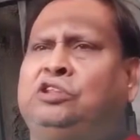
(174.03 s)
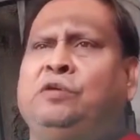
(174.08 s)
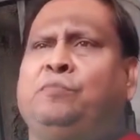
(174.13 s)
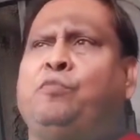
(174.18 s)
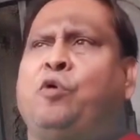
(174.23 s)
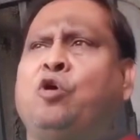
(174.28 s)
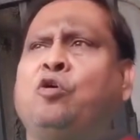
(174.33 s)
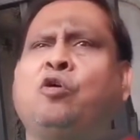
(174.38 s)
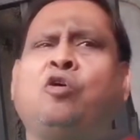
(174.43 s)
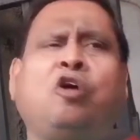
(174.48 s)

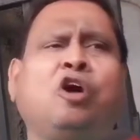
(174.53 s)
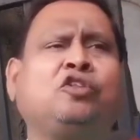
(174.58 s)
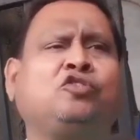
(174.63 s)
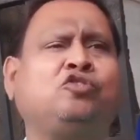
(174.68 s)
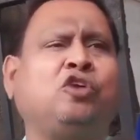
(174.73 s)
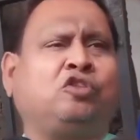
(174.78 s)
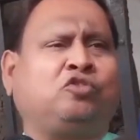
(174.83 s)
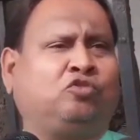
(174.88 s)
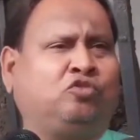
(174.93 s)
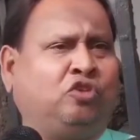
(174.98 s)
দীপঙ্কর
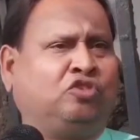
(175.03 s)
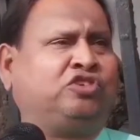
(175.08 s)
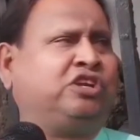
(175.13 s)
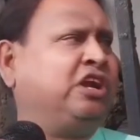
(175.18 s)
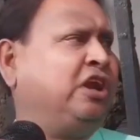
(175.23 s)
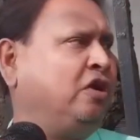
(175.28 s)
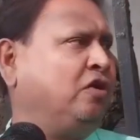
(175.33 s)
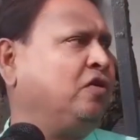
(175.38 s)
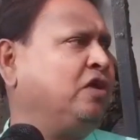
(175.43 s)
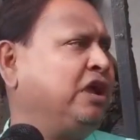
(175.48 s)
দত্ত
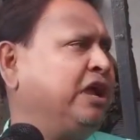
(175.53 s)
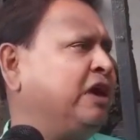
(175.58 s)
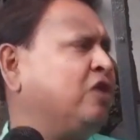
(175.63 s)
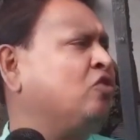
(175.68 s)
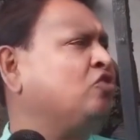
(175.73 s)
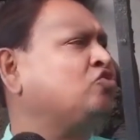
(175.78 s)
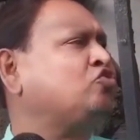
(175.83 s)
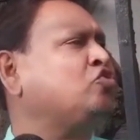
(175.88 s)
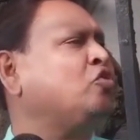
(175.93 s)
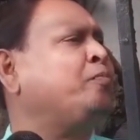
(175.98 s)
ছিলেন
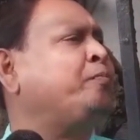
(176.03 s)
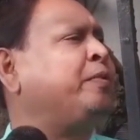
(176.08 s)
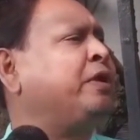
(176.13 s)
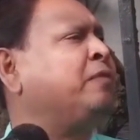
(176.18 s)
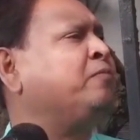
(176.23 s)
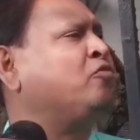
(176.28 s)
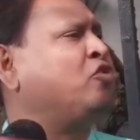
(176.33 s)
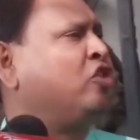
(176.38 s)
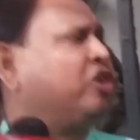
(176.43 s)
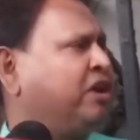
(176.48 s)
এখন
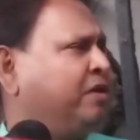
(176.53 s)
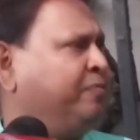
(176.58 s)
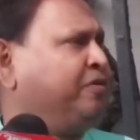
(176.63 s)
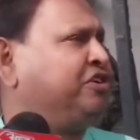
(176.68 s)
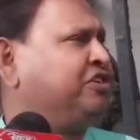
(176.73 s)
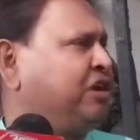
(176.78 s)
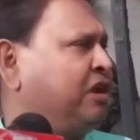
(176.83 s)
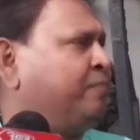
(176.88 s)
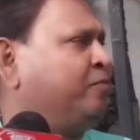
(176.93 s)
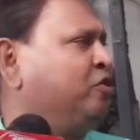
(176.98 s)
সুপ্রিম কোর্টে
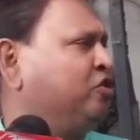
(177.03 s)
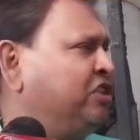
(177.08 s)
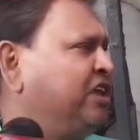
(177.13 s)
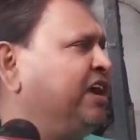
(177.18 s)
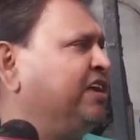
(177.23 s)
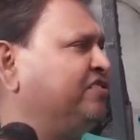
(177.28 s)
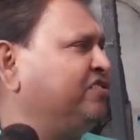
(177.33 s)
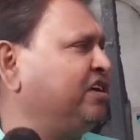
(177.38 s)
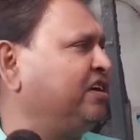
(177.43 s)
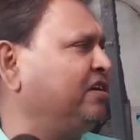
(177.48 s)

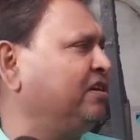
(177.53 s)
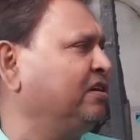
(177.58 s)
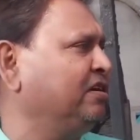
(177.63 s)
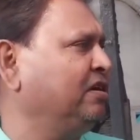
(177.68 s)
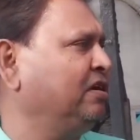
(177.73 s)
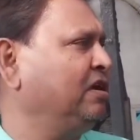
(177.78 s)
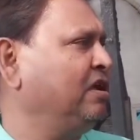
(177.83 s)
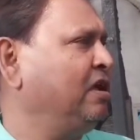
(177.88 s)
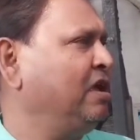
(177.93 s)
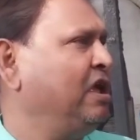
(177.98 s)
বিচারপতি আছে
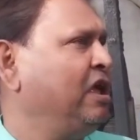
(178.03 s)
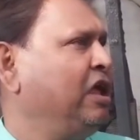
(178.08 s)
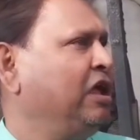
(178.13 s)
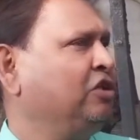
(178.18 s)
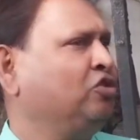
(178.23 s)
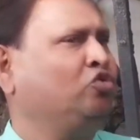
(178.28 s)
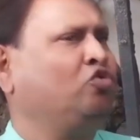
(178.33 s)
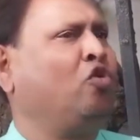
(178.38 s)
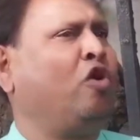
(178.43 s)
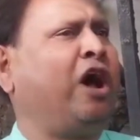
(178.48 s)

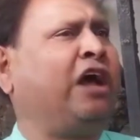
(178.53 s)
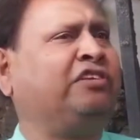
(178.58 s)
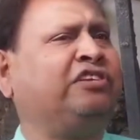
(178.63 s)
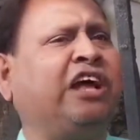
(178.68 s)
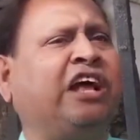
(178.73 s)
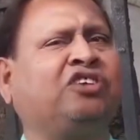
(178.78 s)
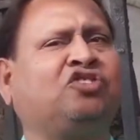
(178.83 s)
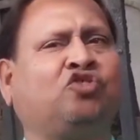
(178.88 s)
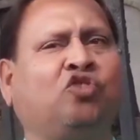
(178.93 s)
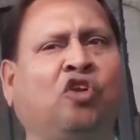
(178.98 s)
দু
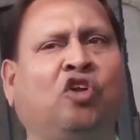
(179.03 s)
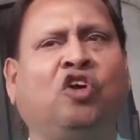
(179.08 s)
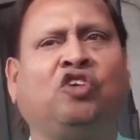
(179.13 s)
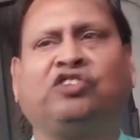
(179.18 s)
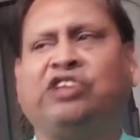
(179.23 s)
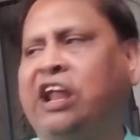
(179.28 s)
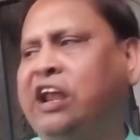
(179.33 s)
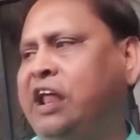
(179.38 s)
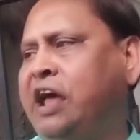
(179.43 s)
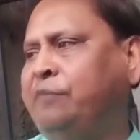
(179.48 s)

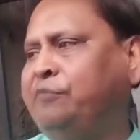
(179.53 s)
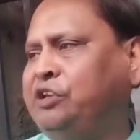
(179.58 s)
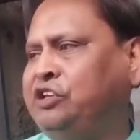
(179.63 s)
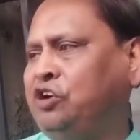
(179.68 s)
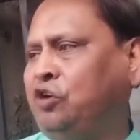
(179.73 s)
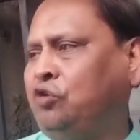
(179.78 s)
সালে আমি